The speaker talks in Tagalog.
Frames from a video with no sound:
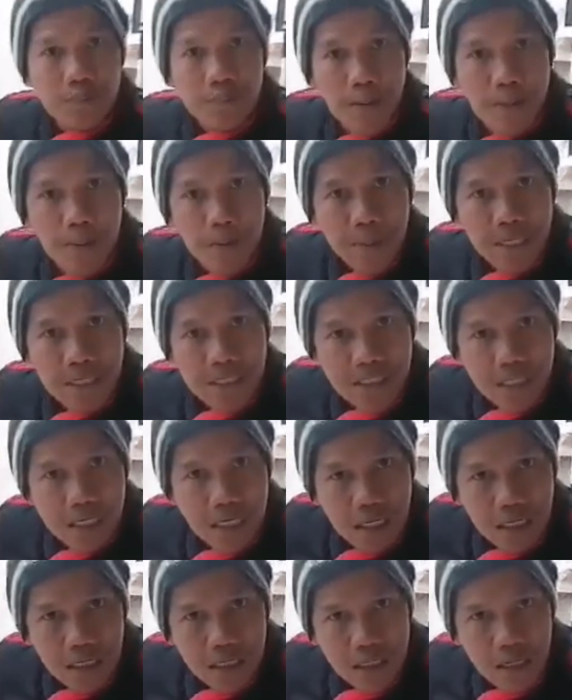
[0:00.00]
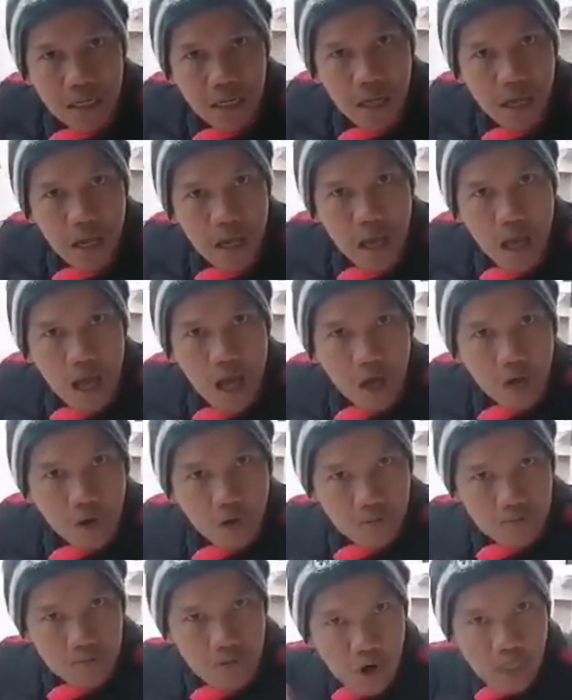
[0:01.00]
ka nagpapapansin,
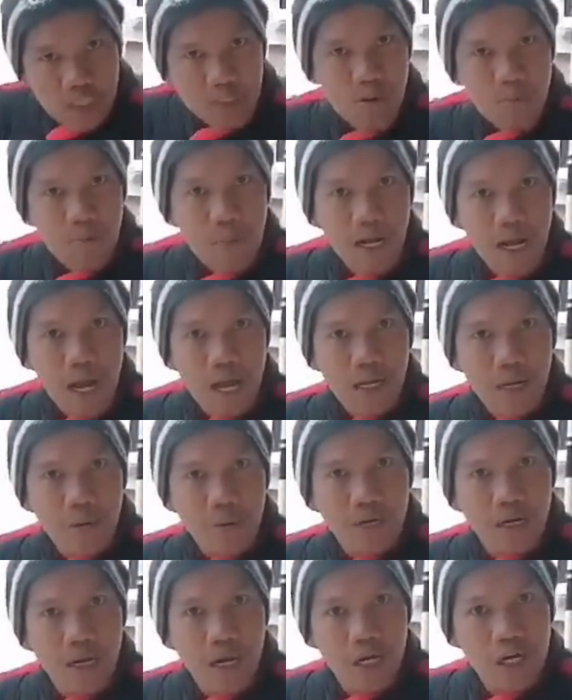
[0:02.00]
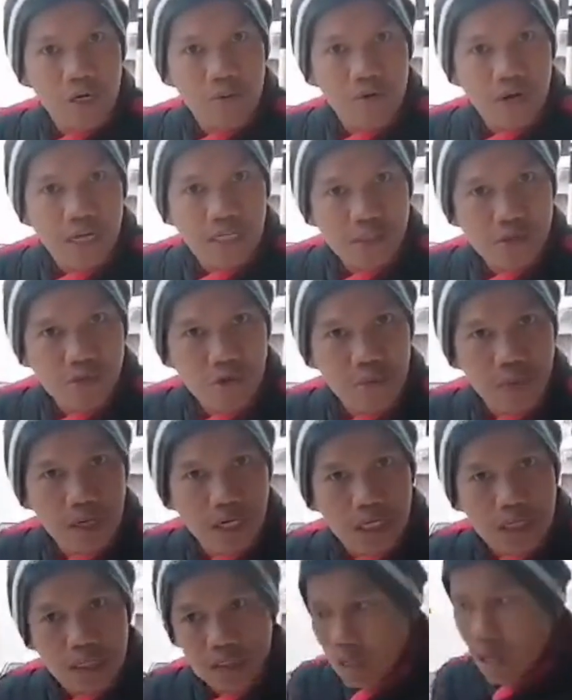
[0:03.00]
kung bukas mo pa gagawin ng ano mo last 2
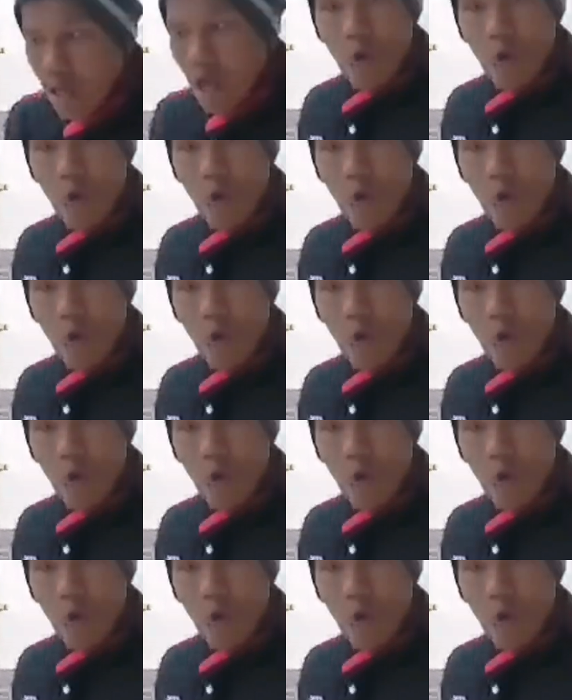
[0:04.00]
minute,